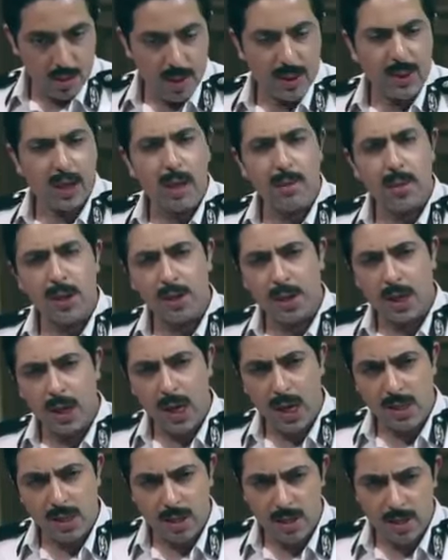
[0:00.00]
وبعدين يا باشا
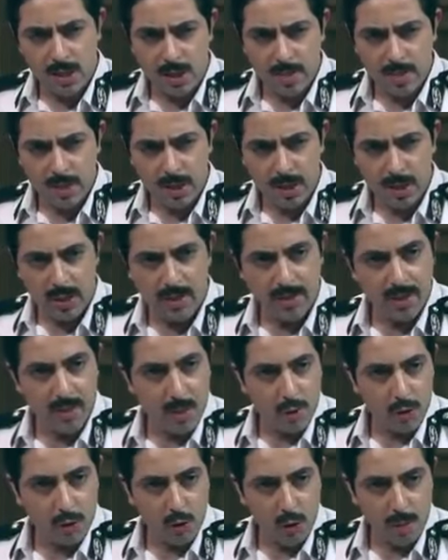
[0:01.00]
انا حاسس ان البت دي في
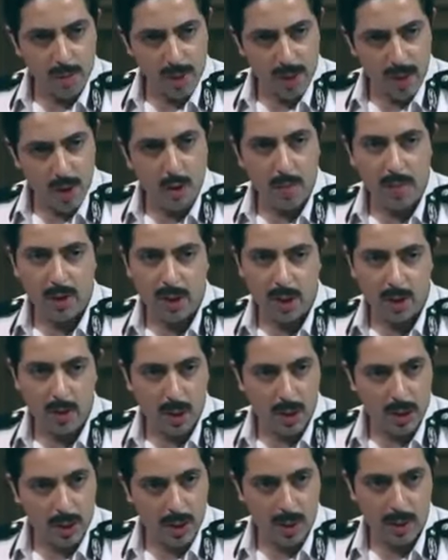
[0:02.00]
موضوع بينها وبين
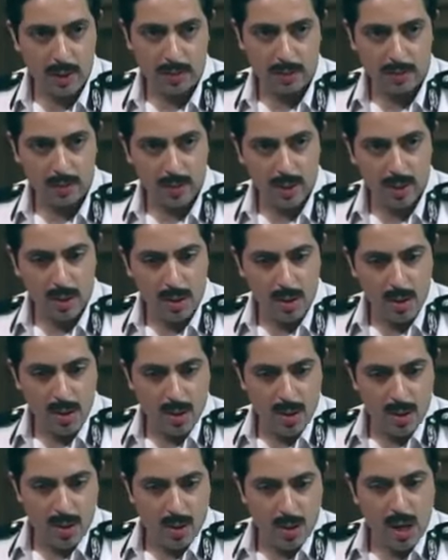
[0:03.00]
الواد ده
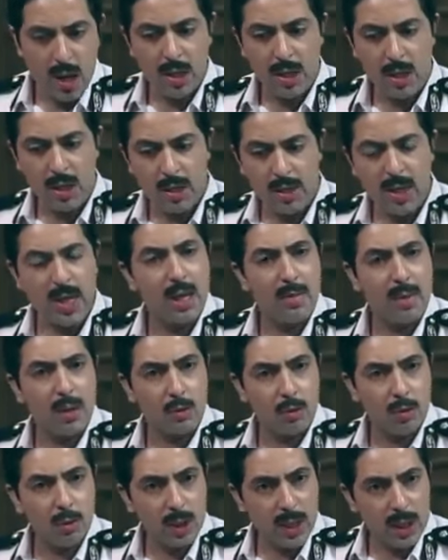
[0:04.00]
يعني زي ما
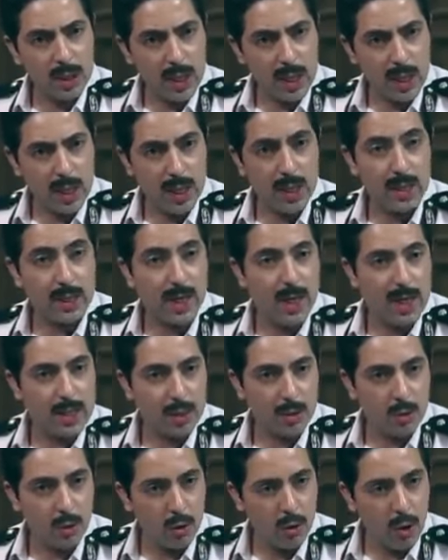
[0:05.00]
تقول كده كانت
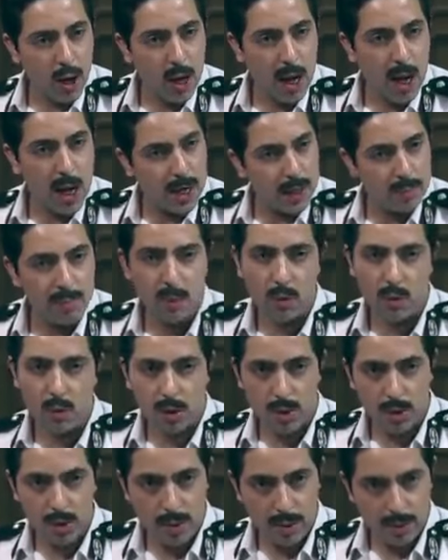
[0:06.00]
عايزه تقول له على حاجات من
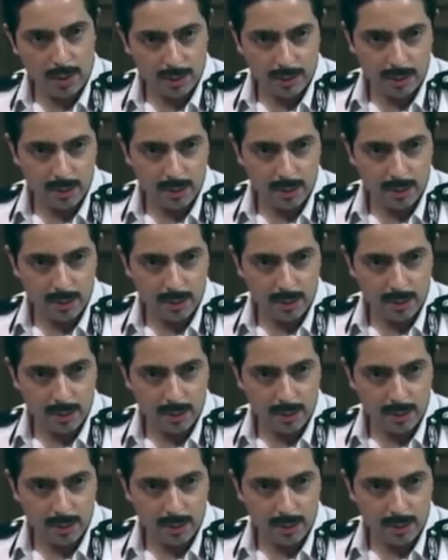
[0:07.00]
ورانا